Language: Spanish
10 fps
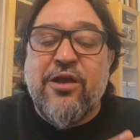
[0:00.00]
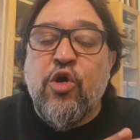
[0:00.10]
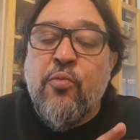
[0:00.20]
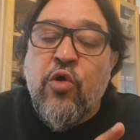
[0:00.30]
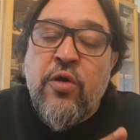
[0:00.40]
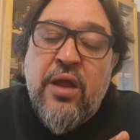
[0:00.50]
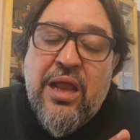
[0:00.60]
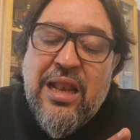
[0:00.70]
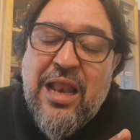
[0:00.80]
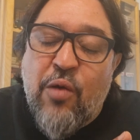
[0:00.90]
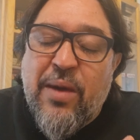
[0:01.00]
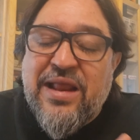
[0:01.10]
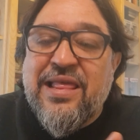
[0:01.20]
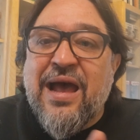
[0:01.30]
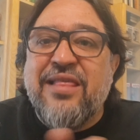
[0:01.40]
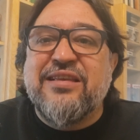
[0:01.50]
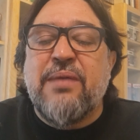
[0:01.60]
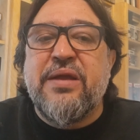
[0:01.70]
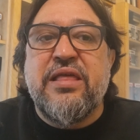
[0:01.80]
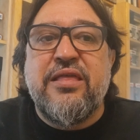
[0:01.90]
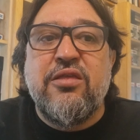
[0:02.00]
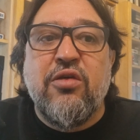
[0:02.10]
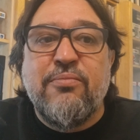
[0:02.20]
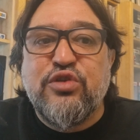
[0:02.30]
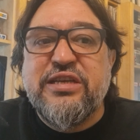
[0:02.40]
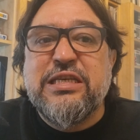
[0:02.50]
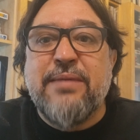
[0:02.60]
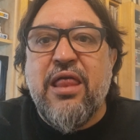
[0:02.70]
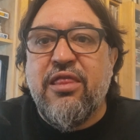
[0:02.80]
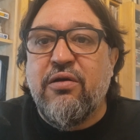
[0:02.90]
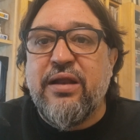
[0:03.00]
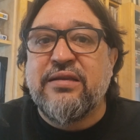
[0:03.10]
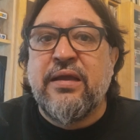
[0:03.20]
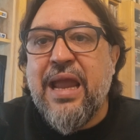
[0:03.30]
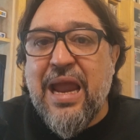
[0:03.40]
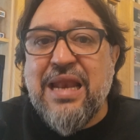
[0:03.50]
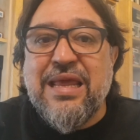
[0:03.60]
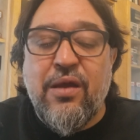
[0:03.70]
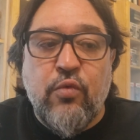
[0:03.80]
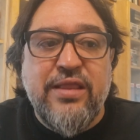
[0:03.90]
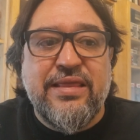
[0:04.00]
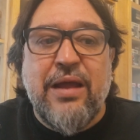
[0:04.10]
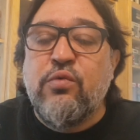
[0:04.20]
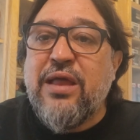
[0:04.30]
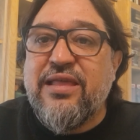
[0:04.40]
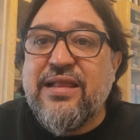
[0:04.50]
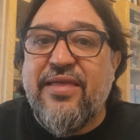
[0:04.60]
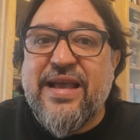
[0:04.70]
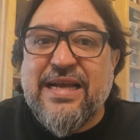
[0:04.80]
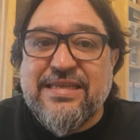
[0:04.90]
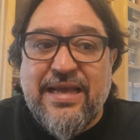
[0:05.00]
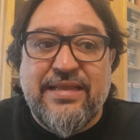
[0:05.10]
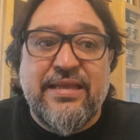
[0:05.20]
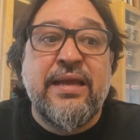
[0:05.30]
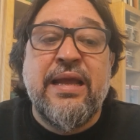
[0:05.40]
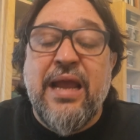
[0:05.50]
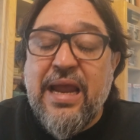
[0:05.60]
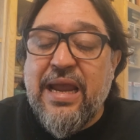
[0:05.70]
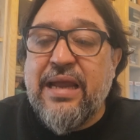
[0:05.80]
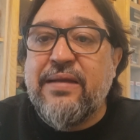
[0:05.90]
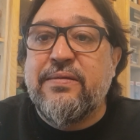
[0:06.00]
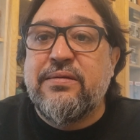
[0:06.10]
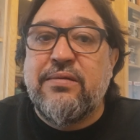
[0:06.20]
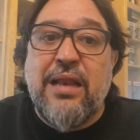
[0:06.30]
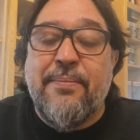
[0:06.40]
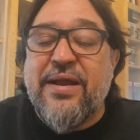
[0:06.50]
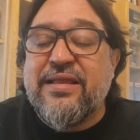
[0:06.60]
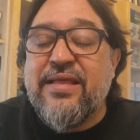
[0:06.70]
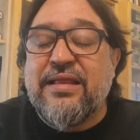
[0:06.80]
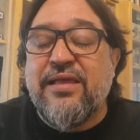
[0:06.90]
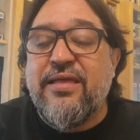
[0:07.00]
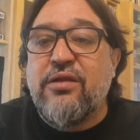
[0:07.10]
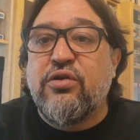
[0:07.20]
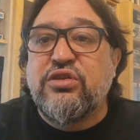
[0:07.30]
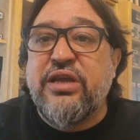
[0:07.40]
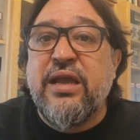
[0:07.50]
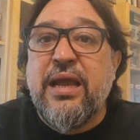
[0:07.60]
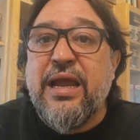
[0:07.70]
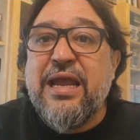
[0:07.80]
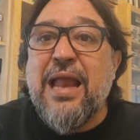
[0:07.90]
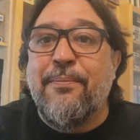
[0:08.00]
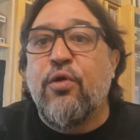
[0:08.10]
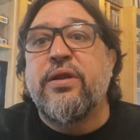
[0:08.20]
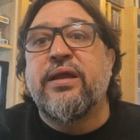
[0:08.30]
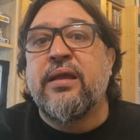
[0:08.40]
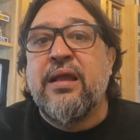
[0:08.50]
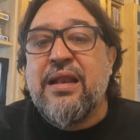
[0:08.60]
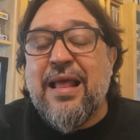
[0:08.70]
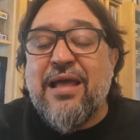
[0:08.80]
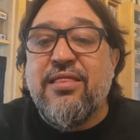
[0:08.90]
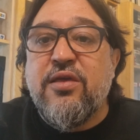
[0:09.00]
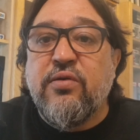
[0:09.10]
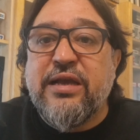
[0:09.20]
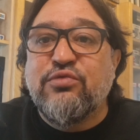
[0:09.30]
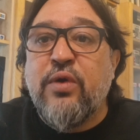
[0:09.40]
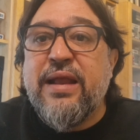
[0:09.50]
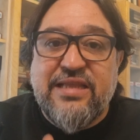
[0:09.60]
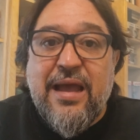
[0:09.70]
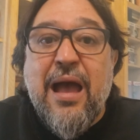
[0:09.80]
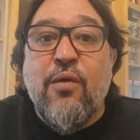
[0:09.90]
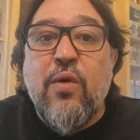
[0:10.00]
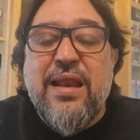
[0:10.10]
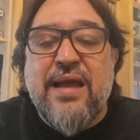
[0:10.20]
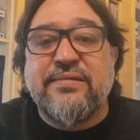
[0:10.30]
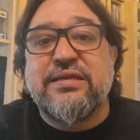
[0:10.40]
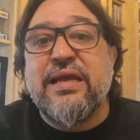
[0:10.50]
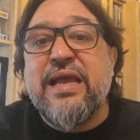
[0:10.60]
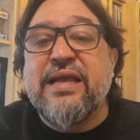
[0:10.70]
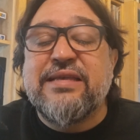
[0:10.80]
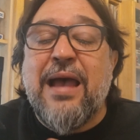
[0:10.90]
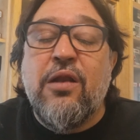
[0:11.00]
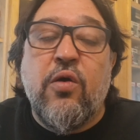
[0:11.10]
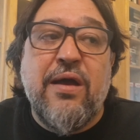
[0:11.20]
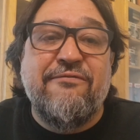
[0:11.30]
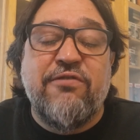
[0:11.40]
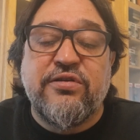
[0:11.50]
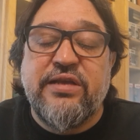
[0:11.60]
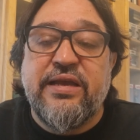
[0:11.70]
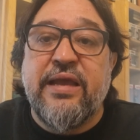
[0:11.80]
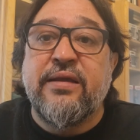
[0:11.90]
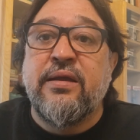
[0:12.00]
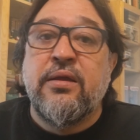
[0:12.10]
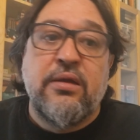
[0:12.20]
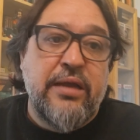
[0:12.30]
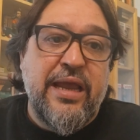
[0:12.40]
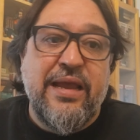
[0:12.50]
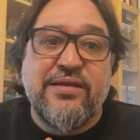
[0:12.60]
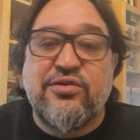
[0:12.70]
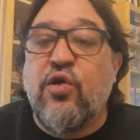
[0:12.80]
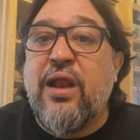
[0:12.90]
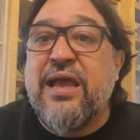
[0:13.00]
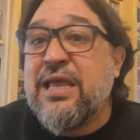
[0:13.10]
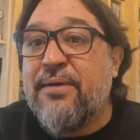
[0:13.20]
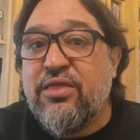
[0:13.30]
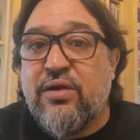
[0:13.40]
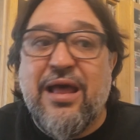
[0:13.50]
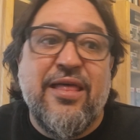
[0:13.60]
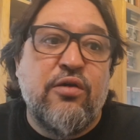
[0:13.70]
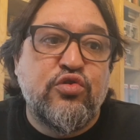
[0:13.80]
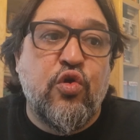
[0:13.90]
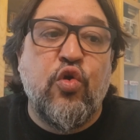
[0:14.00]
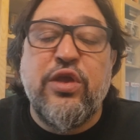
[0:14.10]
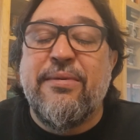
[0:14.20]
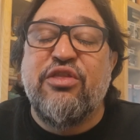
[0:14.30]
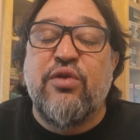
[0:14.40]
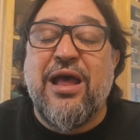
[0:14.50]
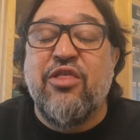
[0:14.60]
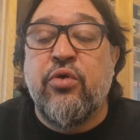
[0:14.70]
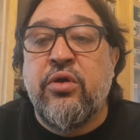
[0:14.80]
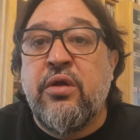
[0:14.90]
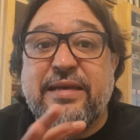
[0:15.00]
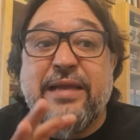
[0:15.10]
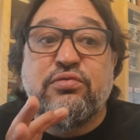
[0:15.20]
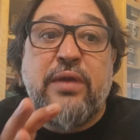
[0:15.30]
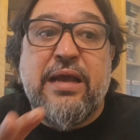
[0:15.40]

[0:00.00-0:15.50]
de cómo la humanidad ha desaparecido de muchísimas zonas. Ellie encuentra una cinta de cassette en la parte de atrás del coche y la pone. La canción que suena es de Han Williams y es Alone and Forsaken. Eh, sola y abandonada o solo y abandonado. Así que es